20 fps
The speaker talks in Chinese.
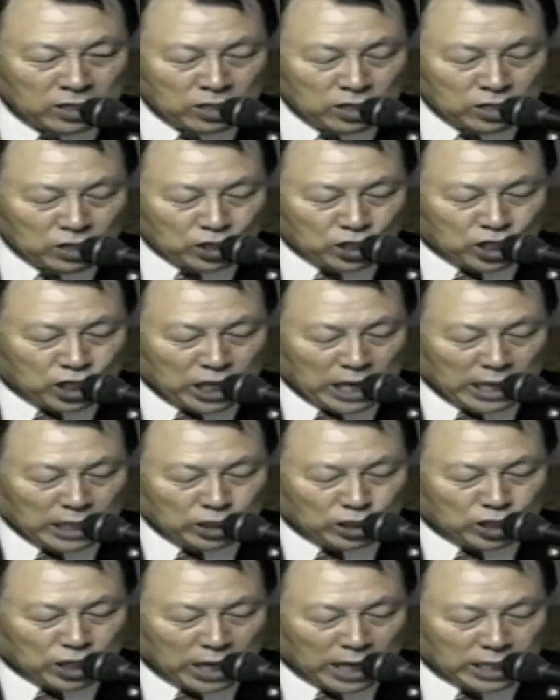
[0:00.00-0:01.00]
您照着这
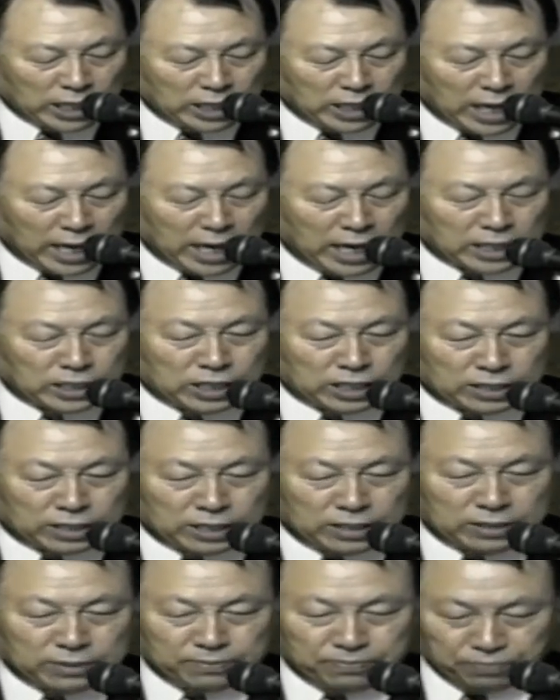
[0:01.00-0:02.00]
信心，如实为我们
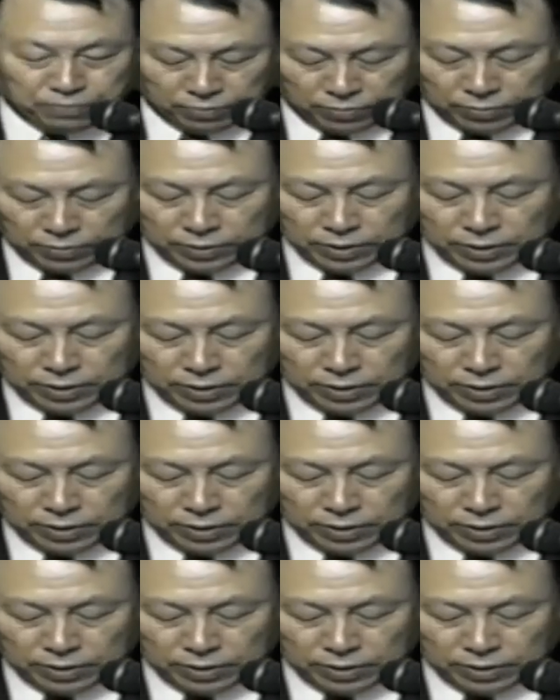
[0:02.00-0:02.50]
成就。